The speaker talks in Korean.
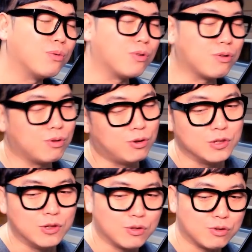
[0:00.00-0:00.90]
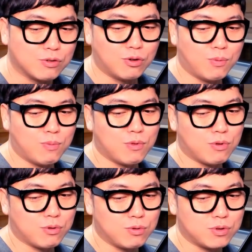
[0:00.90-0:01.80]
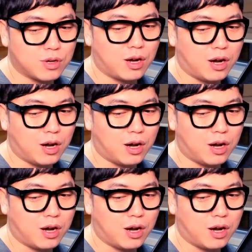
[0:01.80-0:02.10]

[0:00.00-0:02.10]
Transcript: 그래서 그런 거 보면서도 이제